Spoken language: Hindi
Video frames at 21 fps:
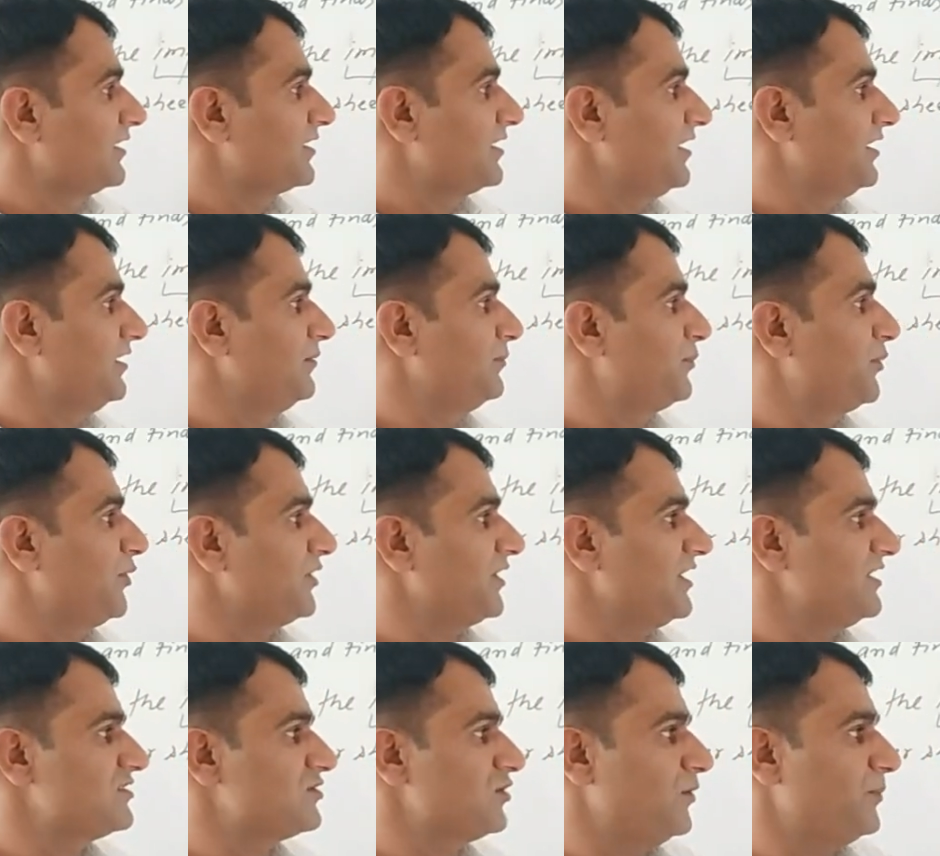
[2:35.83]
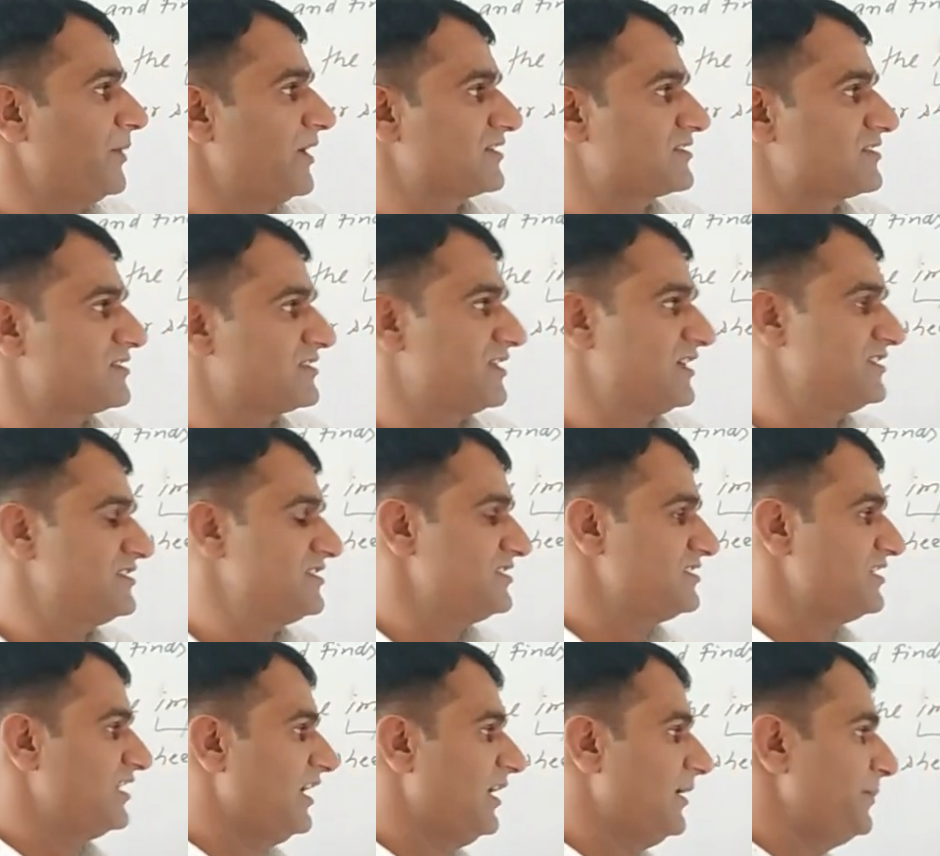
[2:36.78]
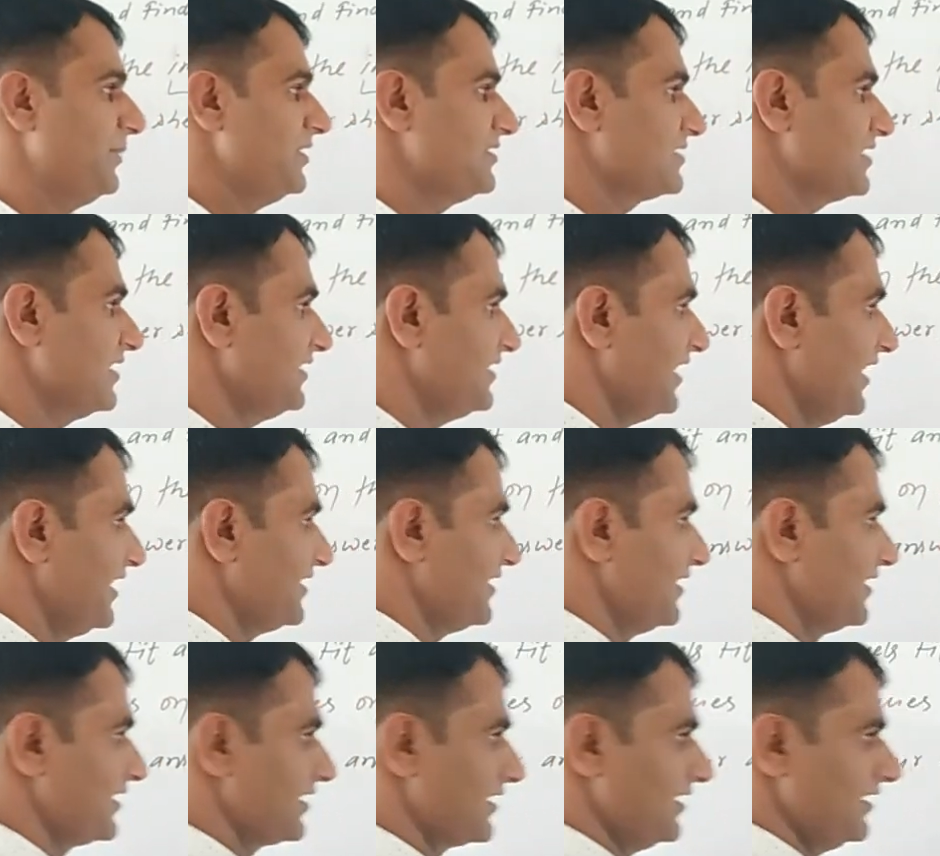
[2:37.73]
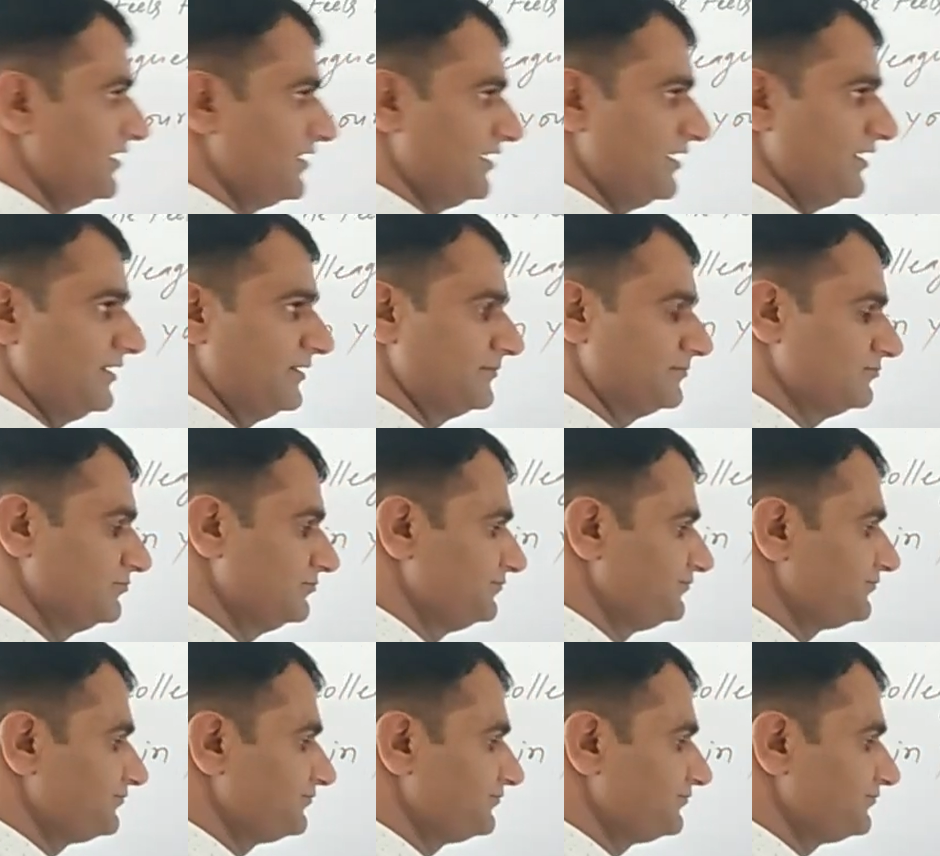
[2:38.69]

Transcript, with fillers: कि इम्पोर्टेंस ऑफ एक्सरसाइजेज यहाँ पे इसका टाइटल रख लेते हैं